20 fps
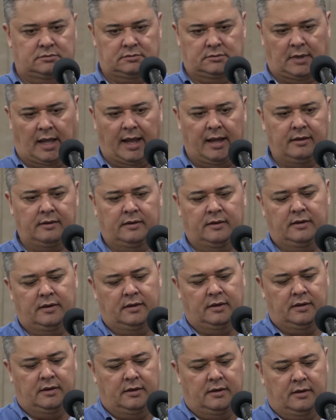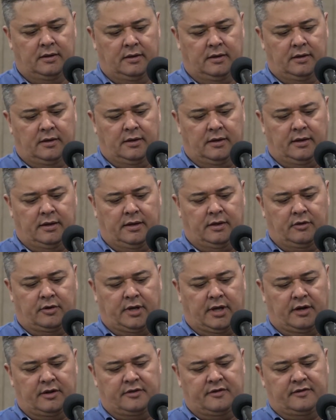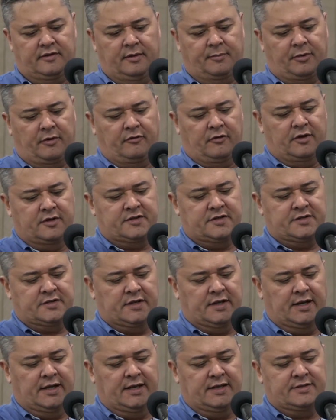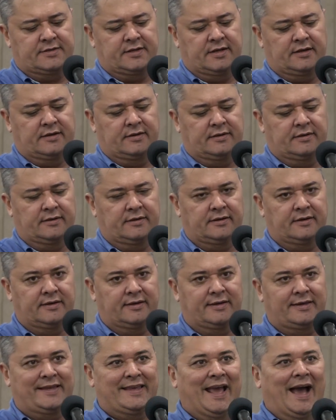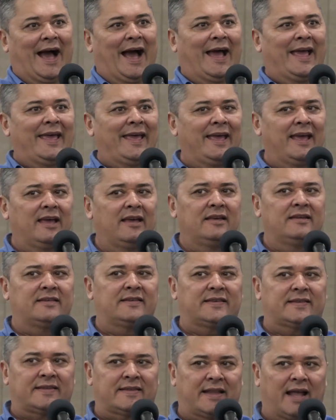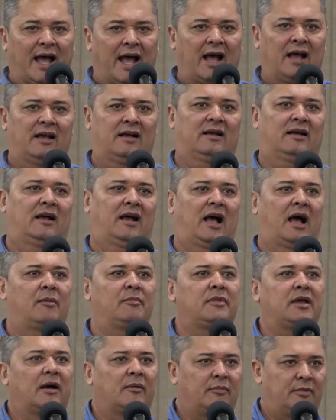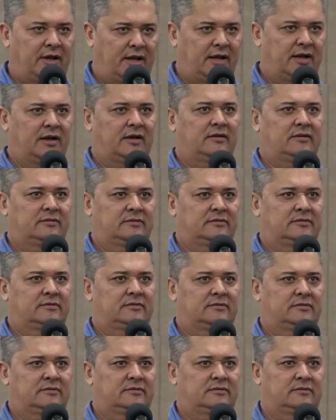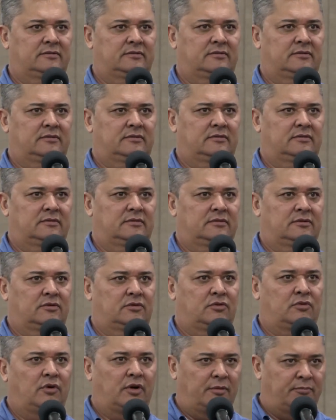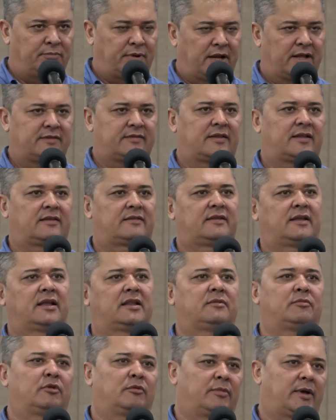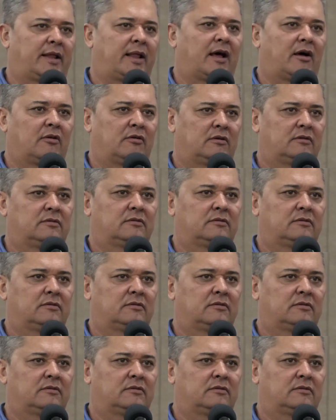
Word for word: Né? eu quero dizer para Vossa Excelência que aí está a minha briga com a imprensa da cidade de Blumenau.